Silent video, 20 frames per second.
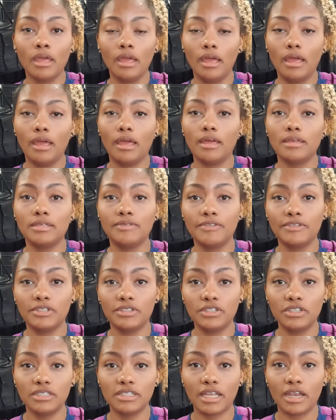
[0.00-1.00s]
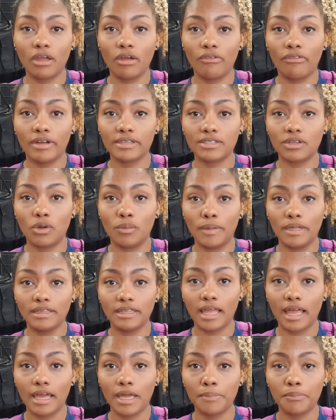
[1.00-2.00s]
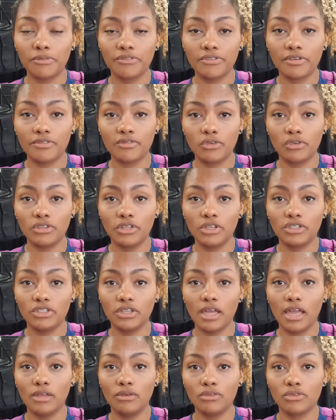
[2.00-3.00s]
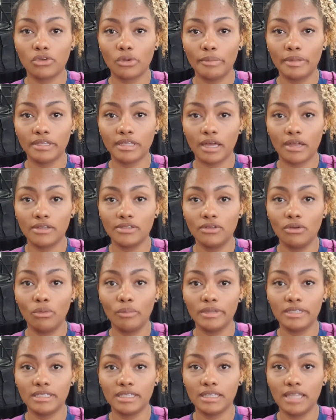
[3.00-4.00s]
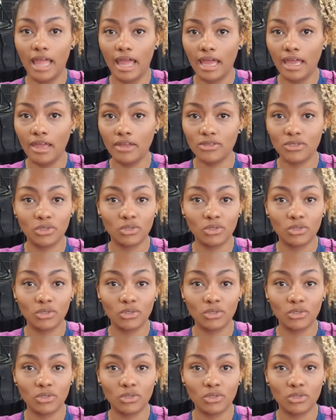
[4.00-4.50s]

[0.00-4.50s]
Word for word: É, se vocês quiserem que eu faça alguma tag, por favor, deixem aí nos comentários algumas ideias.